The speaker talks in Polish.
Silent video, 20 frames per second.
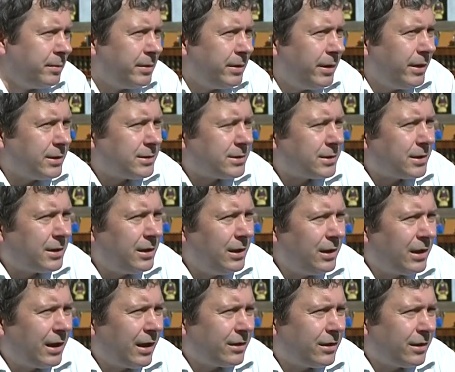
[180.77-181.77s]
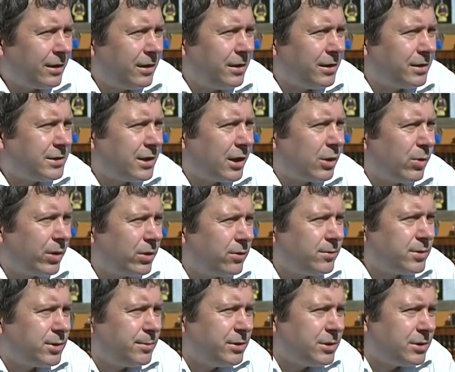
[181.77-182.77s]
Jest kilka takich zakładów
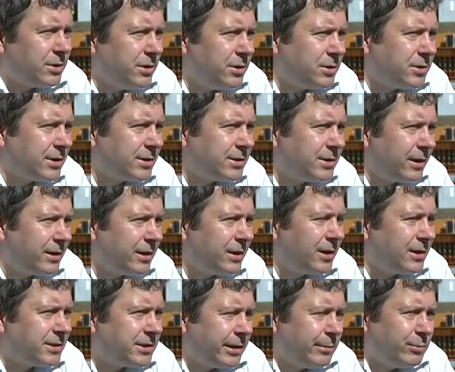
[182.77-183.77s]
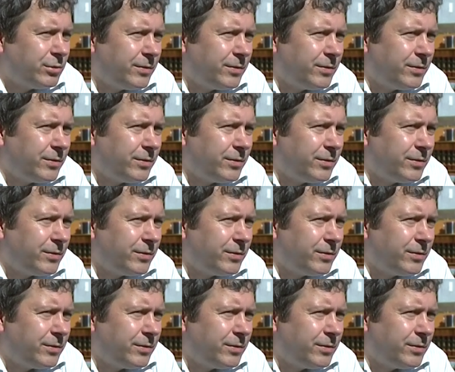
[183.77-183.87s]
rzemieślniczych znanych na całym